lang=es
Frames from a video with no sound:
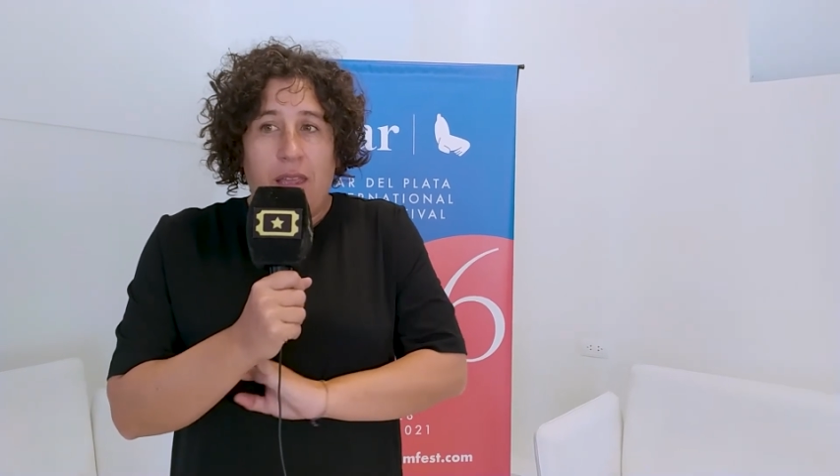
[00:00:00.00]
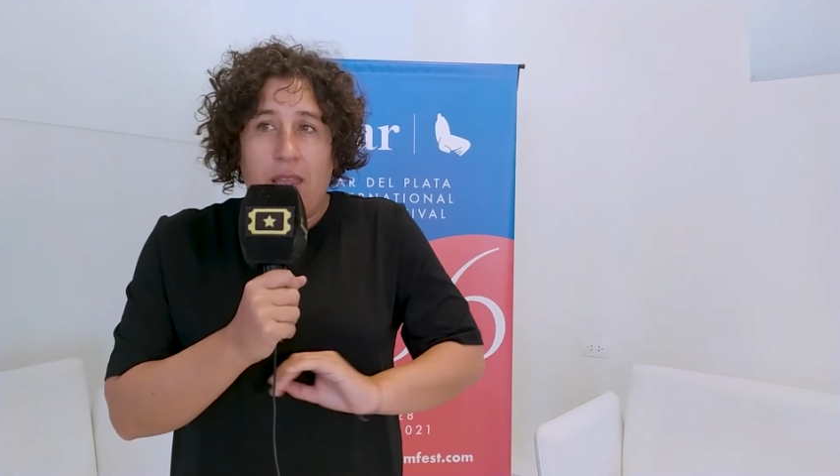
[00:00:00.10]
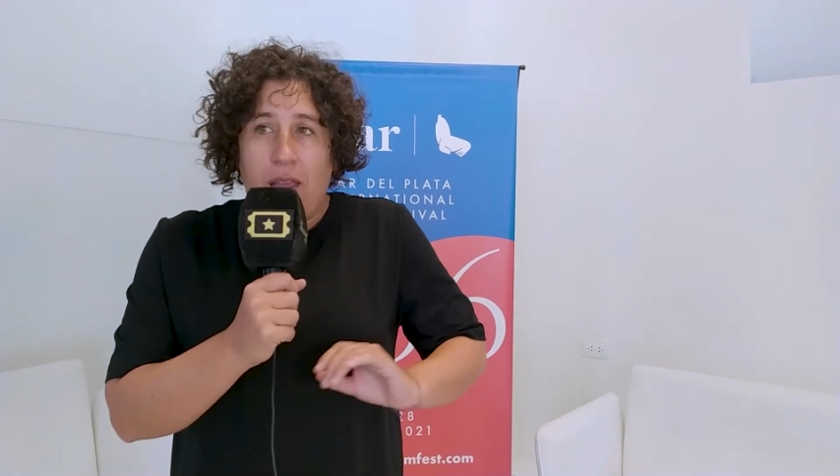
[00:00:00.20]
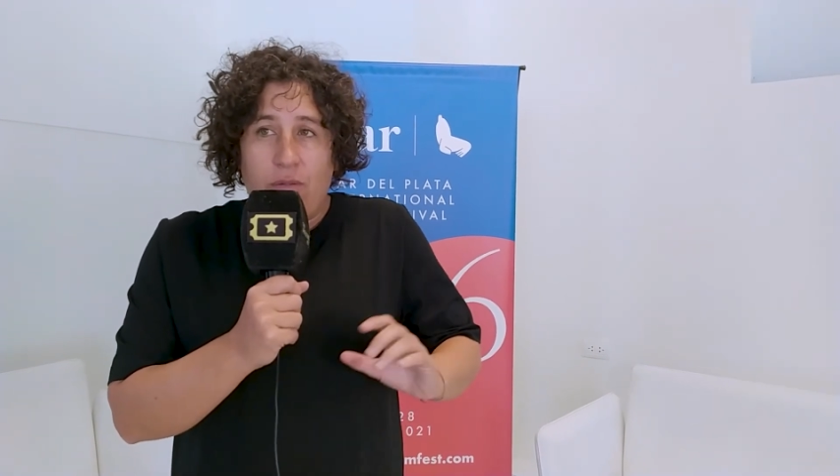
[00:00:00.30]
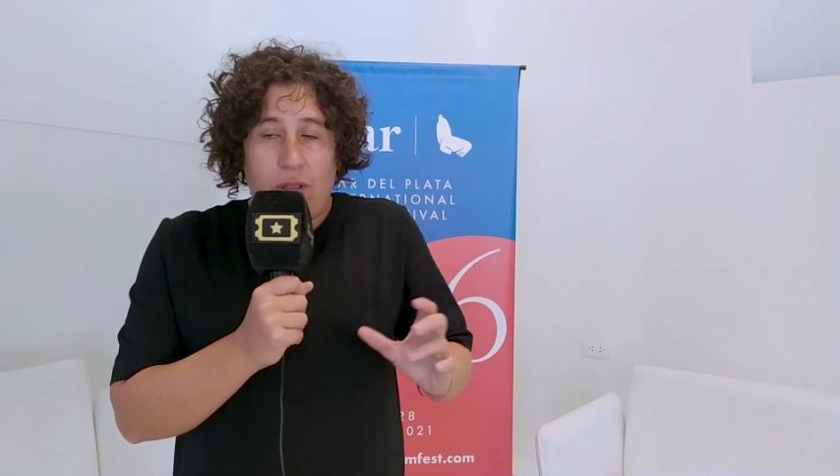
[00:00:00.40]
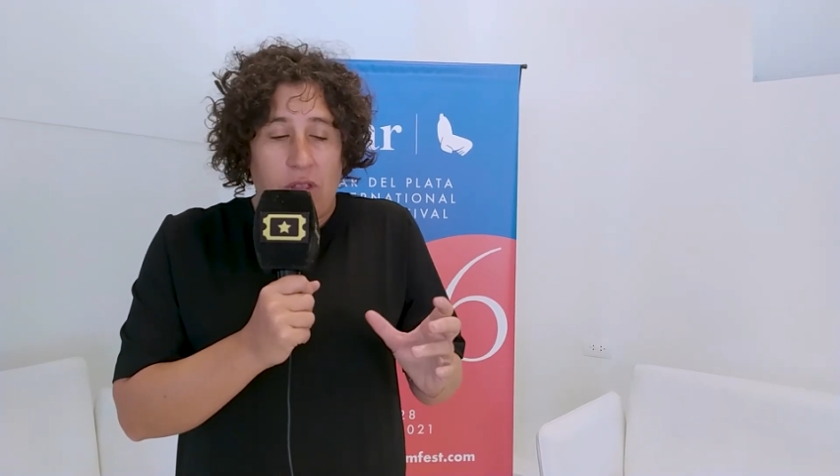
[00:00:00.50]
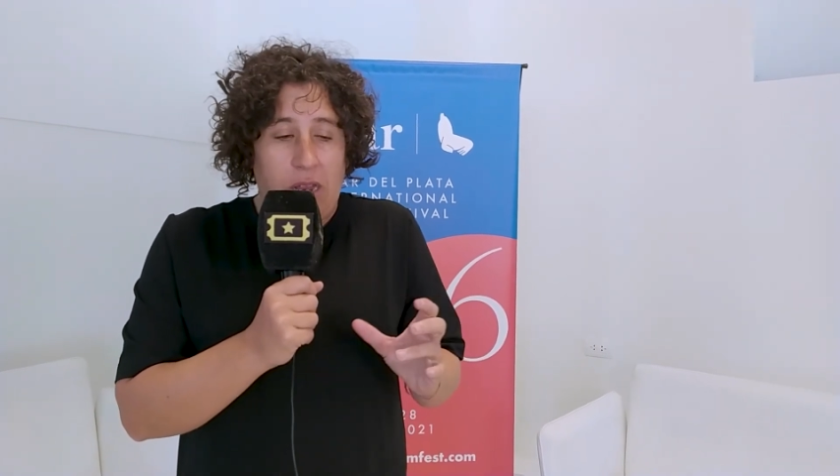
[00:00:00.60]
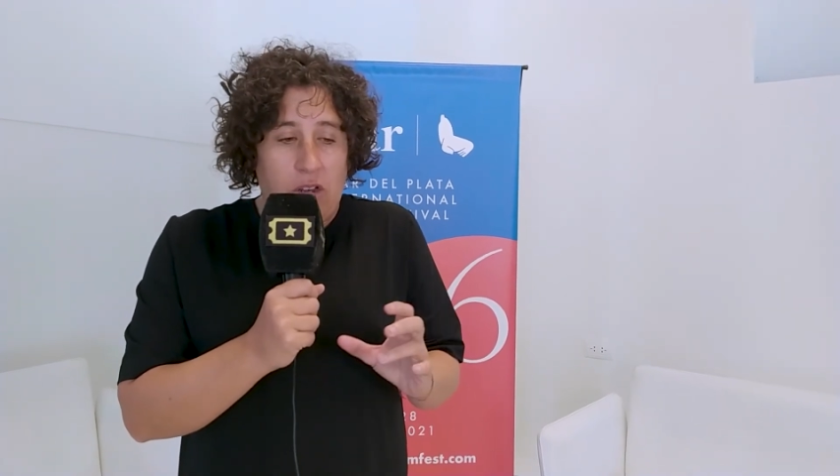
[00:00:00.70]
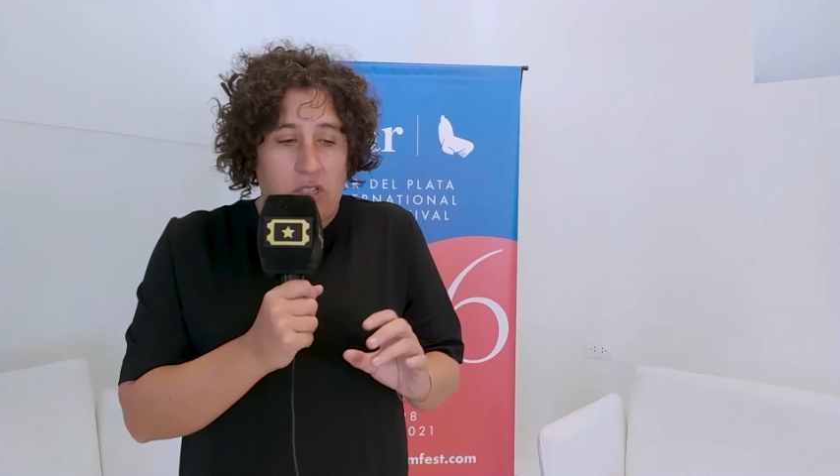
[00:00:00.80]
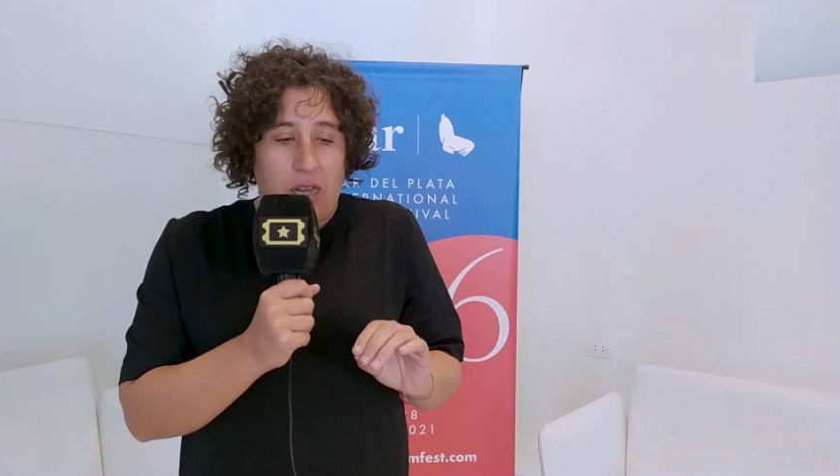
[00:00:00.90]
Y en cuanto
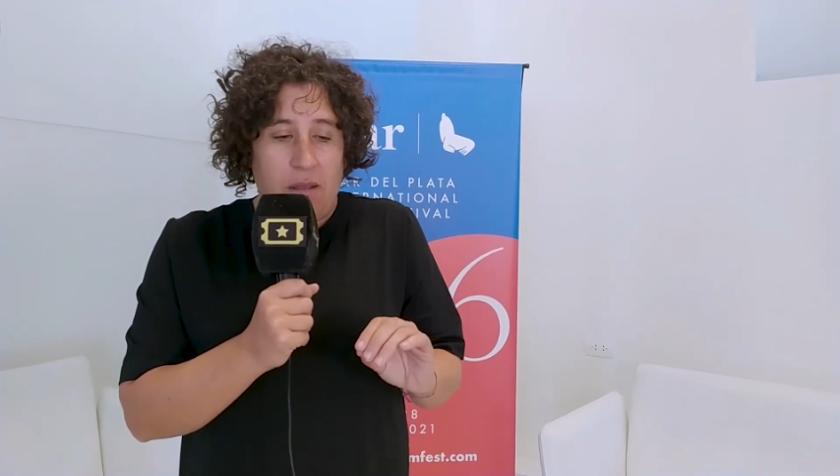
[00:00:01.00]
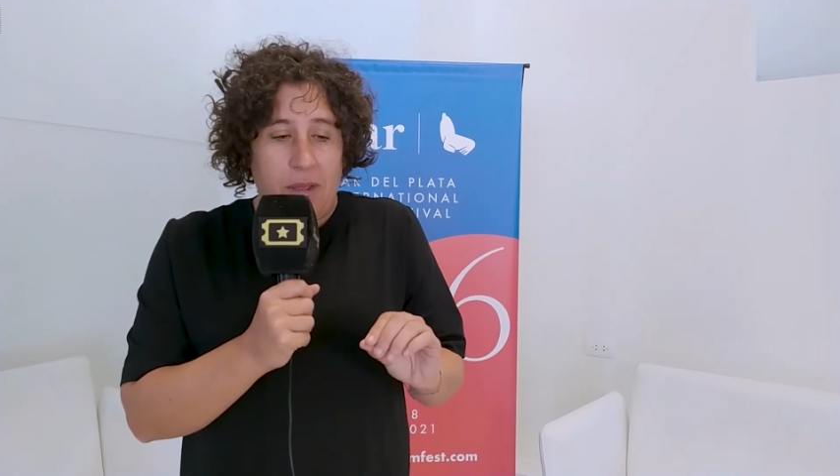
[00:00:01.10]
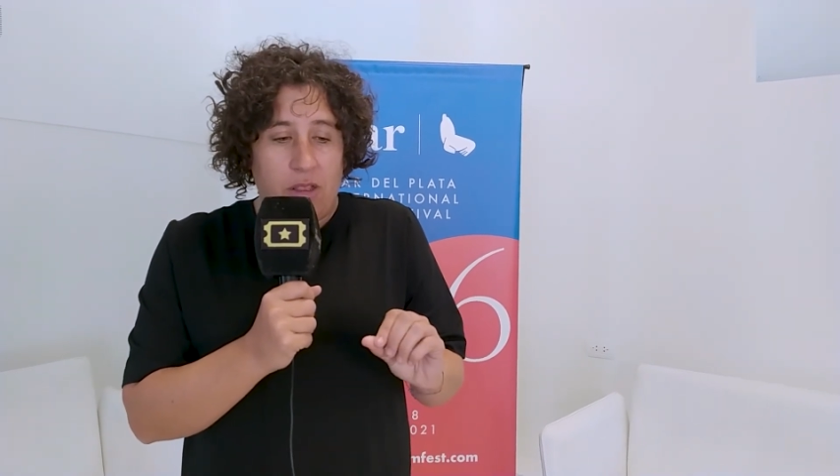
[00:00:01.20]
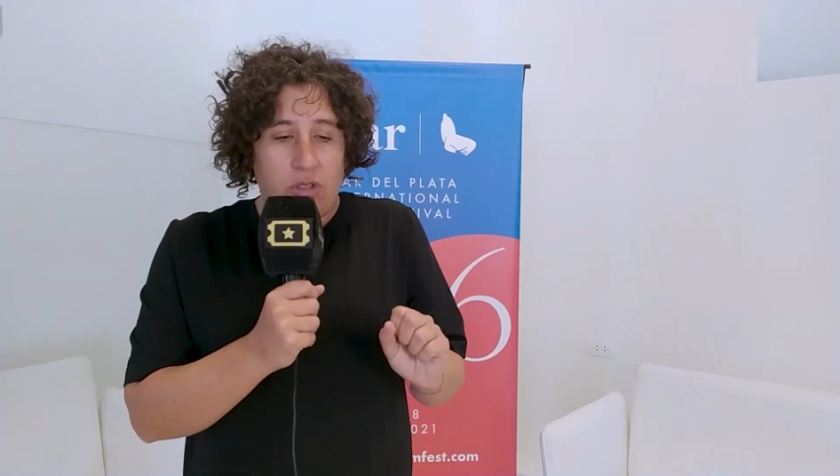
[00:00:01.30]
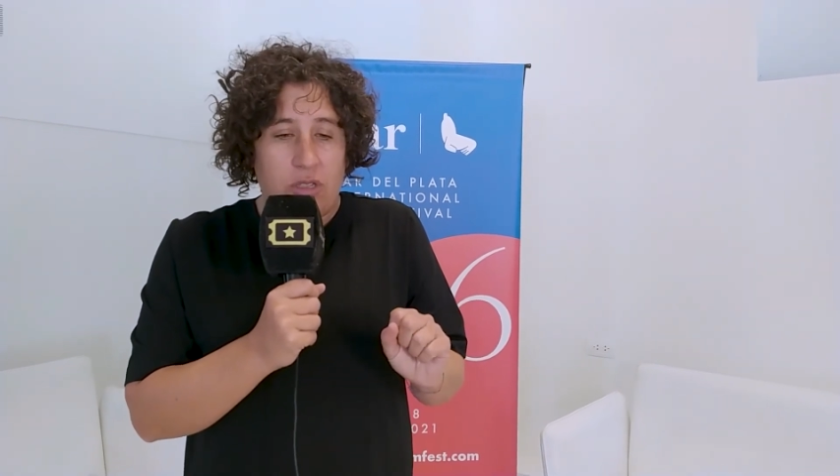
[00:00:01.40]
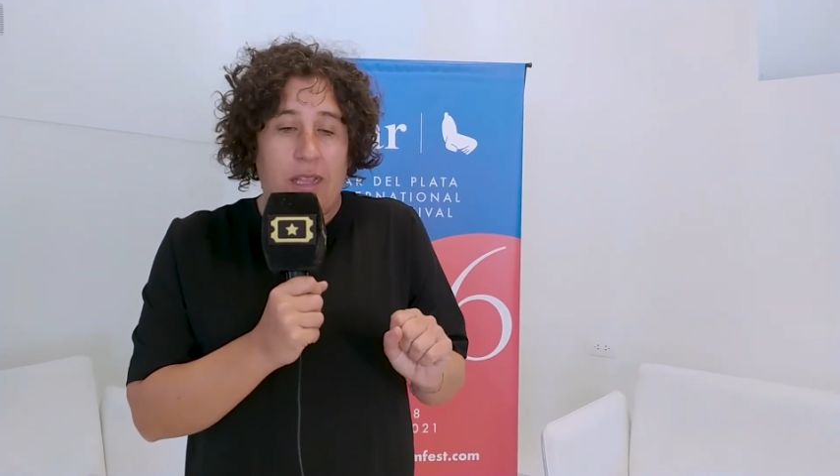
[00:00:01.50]
a los elementos